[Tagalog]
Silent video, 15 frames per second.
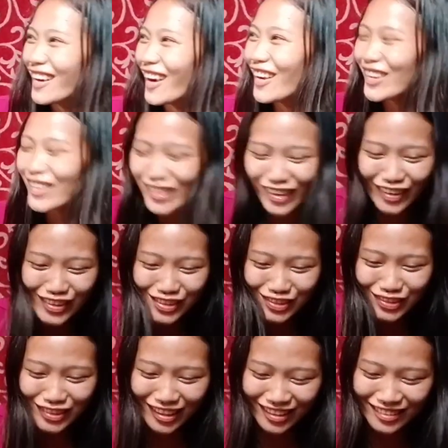Ay, duga na
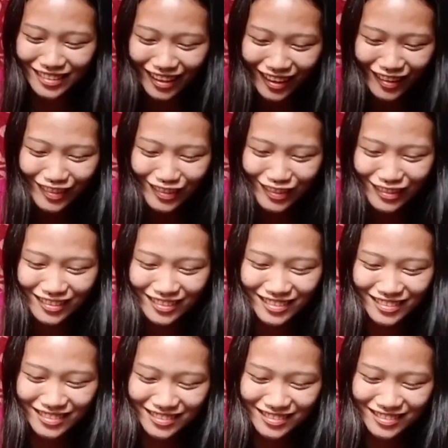sugakit angol.